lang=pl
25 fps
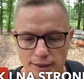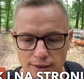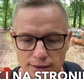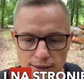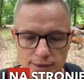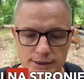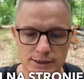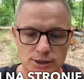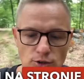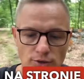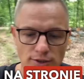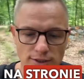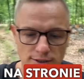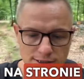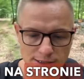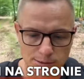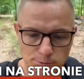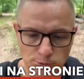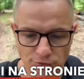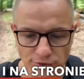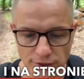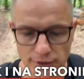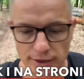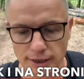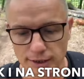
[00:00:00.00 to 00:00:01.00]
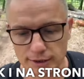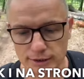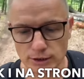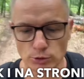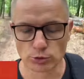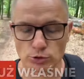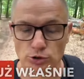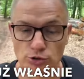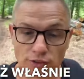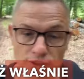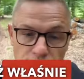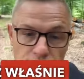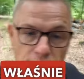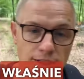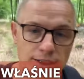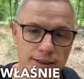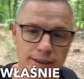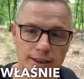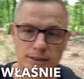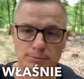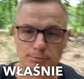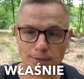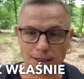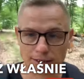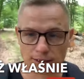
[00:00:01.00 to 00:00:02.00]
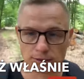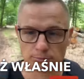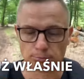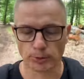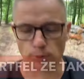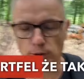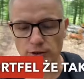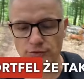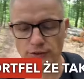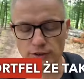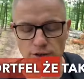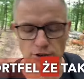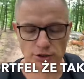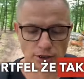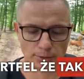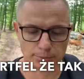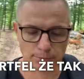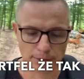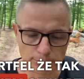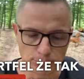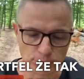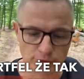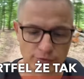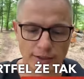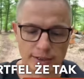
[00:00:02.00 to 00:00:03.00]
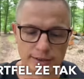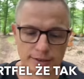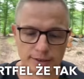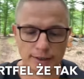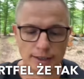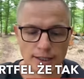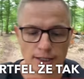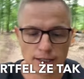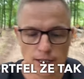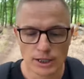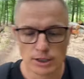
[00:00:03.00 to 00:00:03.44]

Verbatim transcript: I na stronie zamówienia, gdy już właśnie klient ma ten portfel, że tak powiem, otwarty,